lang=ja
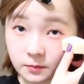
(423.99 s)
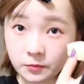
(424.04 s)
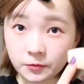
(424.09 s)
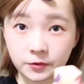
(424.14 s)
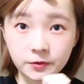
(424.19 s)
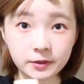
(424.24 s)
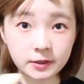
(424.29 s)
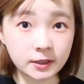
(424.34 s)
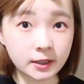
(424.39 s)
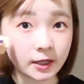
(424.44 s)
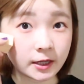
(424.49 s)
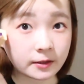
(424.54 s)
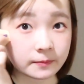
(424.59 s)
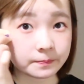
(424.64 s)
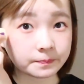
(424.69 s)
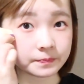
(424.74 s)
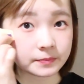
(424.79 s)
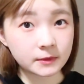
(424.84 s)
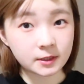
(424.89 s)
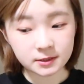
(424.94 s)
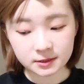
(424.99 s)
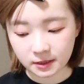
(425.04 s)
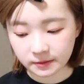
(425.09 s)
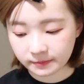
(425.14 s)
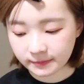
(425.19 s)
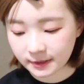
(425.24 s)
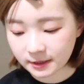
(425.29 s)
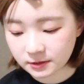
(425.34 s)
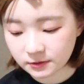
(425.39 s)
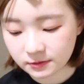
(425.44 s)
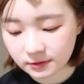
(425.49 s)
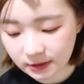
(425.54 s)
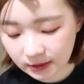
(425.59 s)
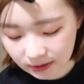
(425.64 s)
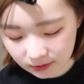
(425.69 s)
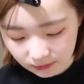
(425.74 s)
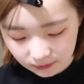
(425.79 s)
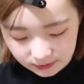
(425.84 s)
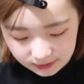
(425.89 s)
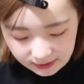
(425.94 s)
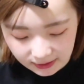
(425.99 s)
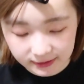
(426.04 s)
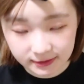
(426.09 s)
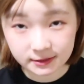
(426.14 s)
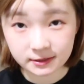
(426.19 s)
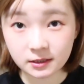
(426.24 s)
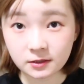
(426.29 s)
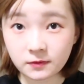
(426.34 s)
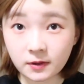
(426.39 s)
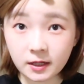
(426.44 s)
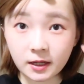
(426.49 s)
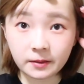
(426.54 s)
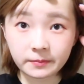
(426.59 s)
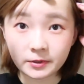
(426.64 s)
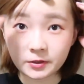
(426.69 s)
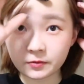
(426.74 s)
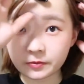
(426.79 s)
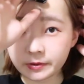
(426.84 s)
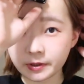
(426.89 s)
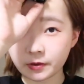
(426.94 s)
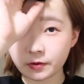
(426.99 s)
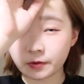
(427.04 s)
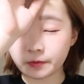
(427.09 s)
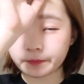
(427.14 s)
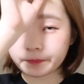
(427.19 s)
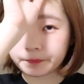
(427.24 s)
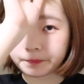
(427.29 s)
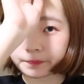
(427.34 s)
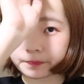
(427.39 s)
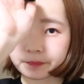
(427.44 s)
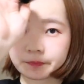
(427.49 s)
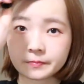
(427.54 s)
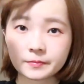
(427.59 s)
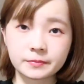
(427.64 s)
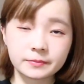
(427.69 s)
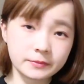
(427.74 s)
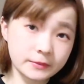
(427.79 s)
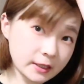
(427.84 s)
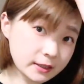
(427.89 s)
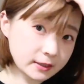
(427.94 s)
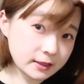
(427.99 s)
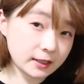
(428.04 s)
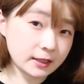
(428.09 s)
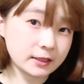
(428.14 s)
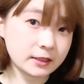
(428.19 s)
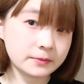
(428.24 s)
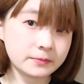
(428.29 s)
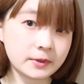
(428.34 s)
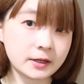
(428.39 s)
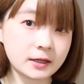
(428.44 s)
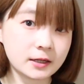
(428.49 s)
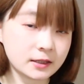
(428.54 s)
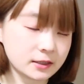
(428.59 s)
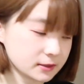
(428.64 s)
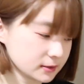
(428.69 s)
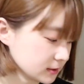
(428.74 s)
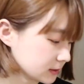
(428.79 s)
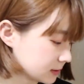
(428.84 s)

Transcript: あもう一回洗面所に移動して次は髪の毛をやっていきま